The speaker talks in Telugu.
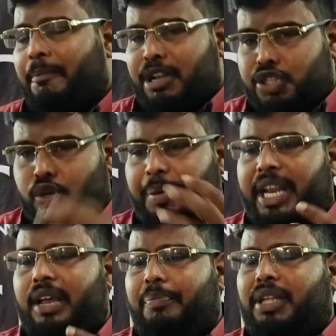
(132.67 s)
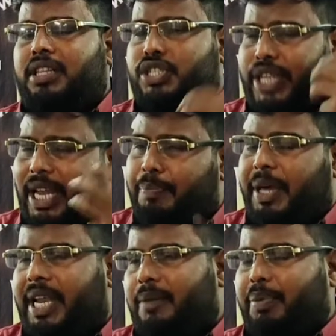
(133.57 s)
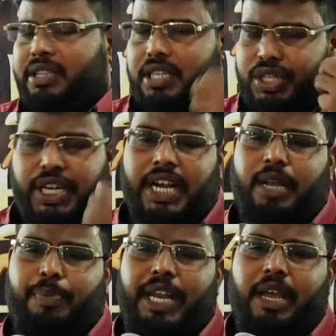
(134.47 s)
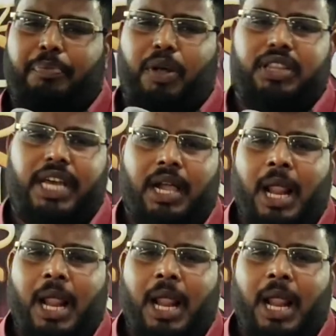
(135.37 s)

మంచు పెరిగిపోద్ది చలి పెరిగిపోద్ది చీకటి పెరిగిపోద్ది